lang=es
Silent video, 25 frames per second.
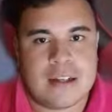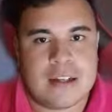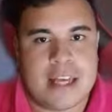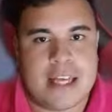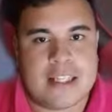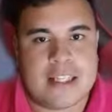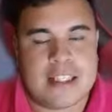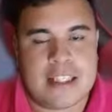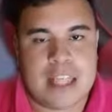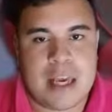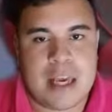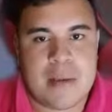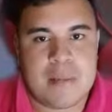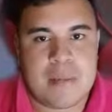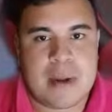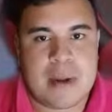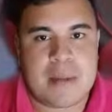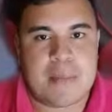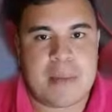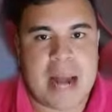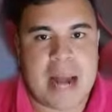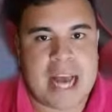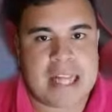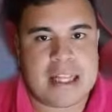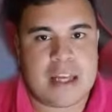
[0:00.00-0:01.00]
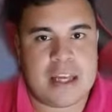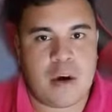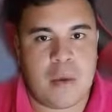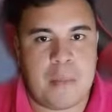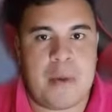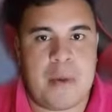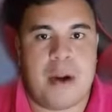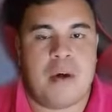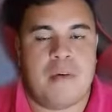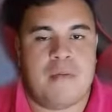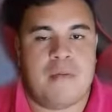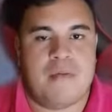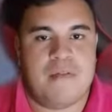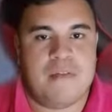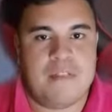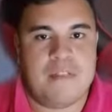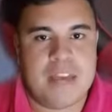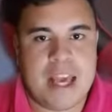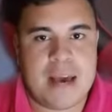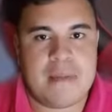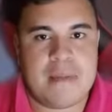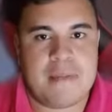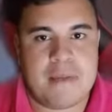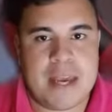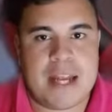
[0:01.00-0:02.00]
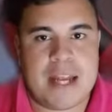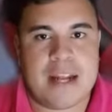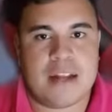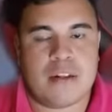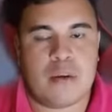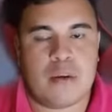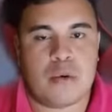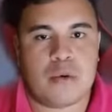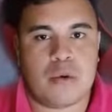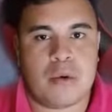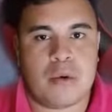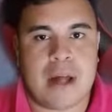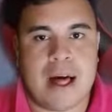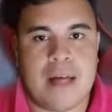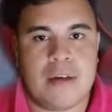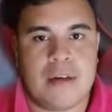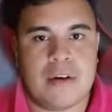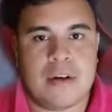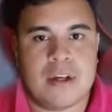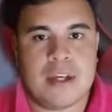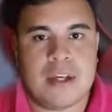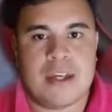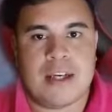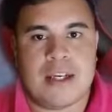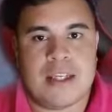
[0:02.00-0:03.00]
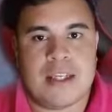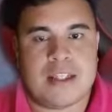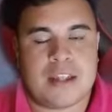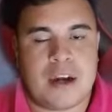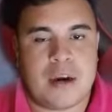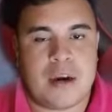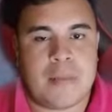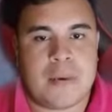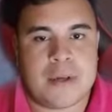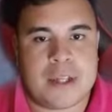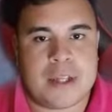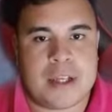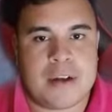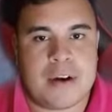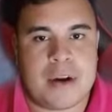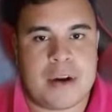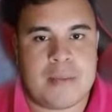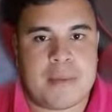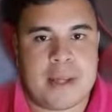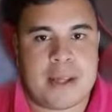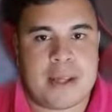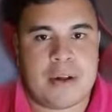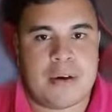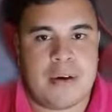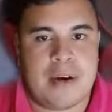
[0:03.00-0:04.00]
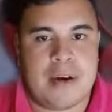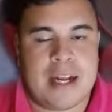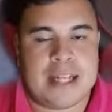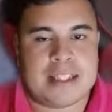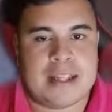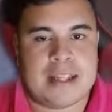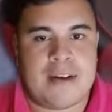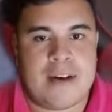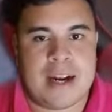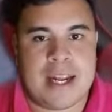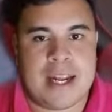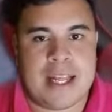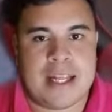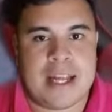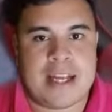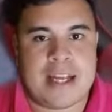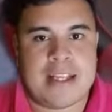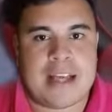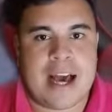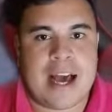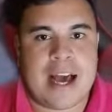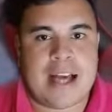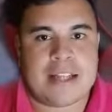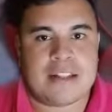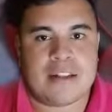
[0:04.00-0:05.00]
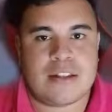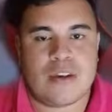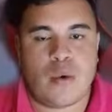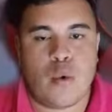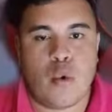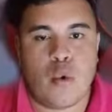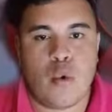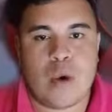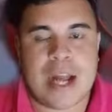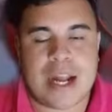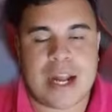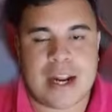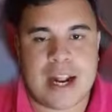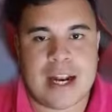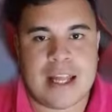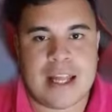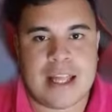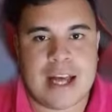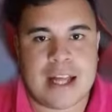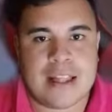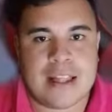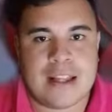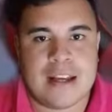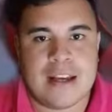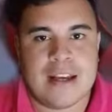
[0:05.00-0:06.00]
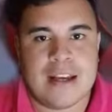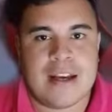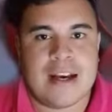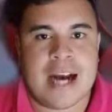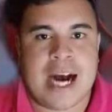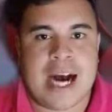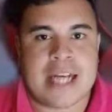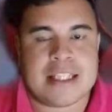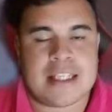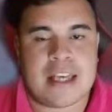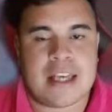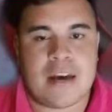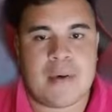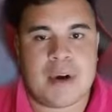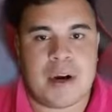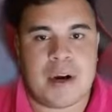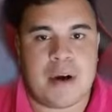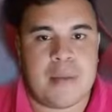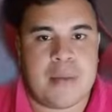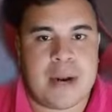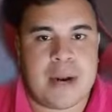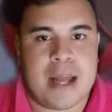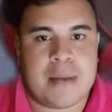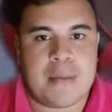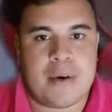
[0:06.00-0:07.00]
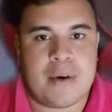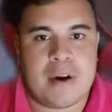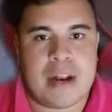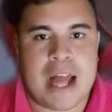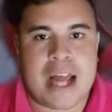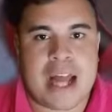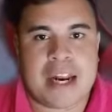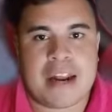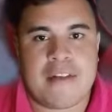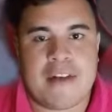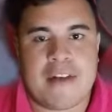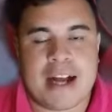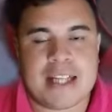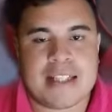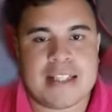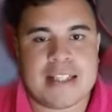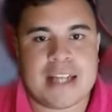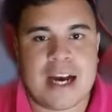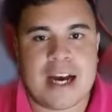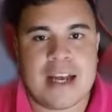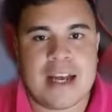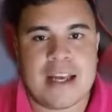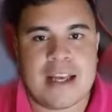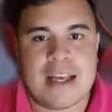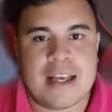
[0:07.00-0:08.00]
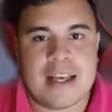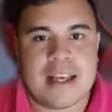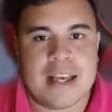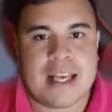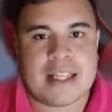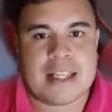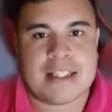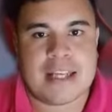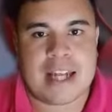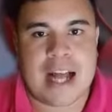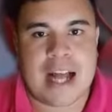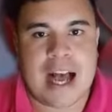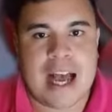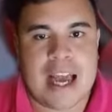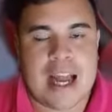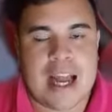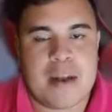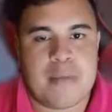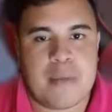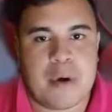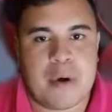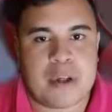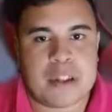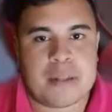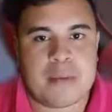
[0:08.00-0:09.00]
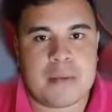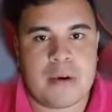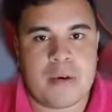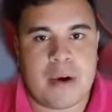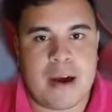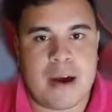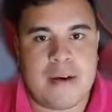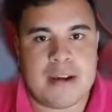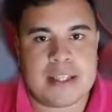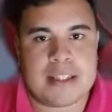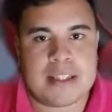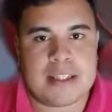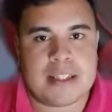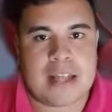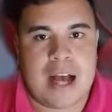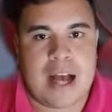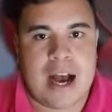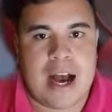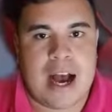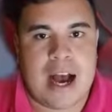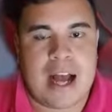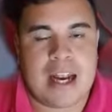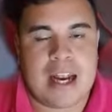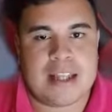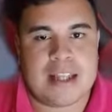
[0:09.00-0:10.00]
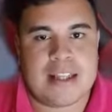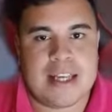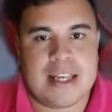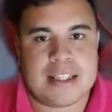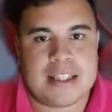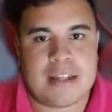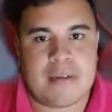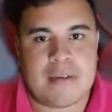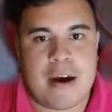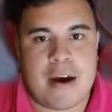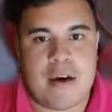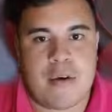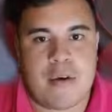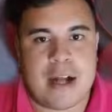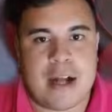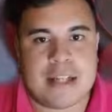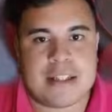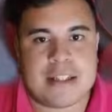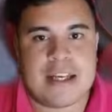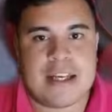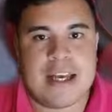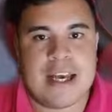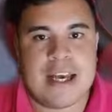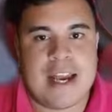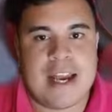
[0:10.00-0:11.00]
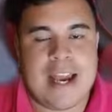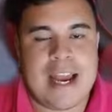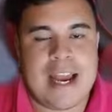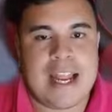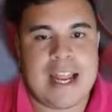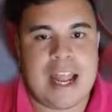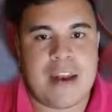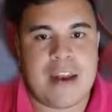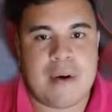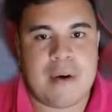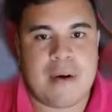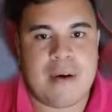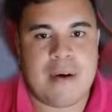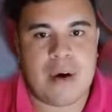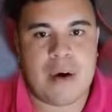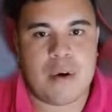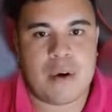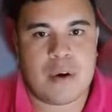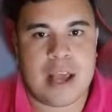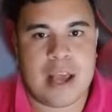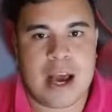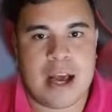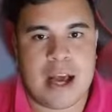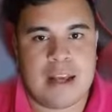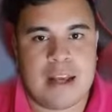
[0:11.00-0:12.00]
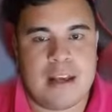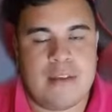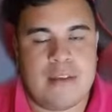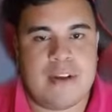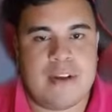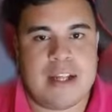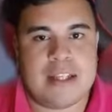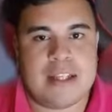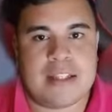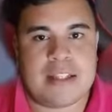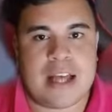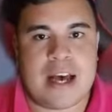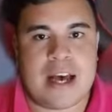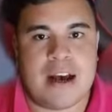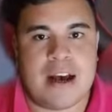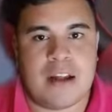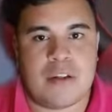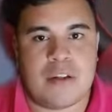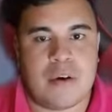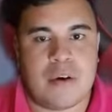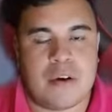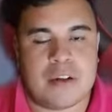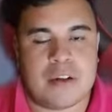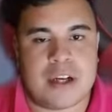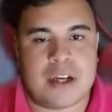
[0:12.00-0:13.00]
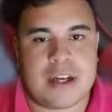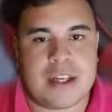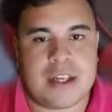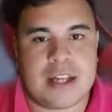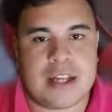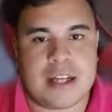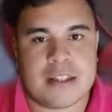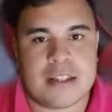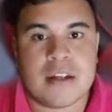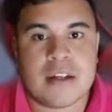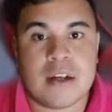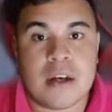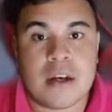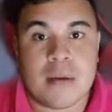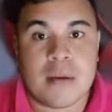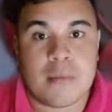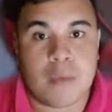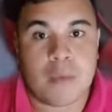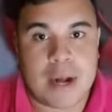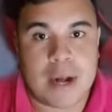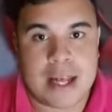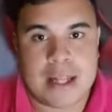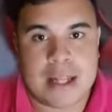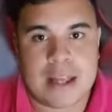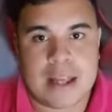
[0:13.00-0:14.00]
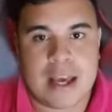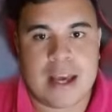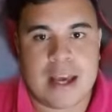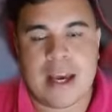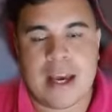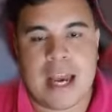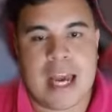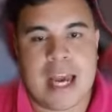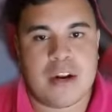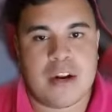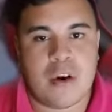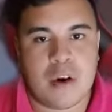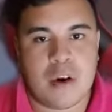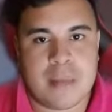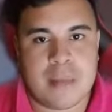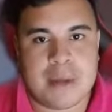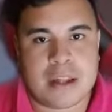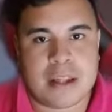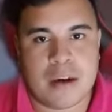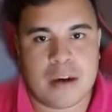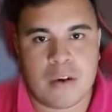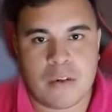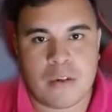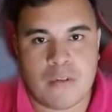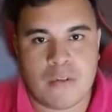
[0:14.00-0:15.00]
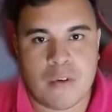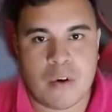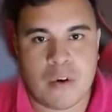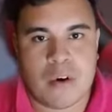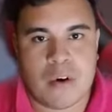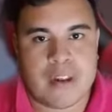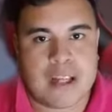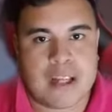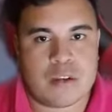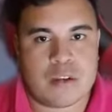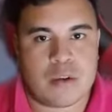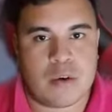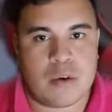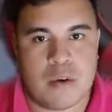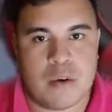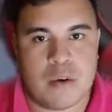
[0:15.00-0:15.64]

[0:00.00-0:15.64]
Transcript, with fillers: es eh, simple, práctico, pero bien, bien estructurado. Y Cero Porteño, repito, la sabaneta ya es una realidad. Así que bueno, esperemos la revancha que será el próximo jueves a las 19 horas en la nueva olla y felicidades a todos los cerristas por este enorme triunfo de su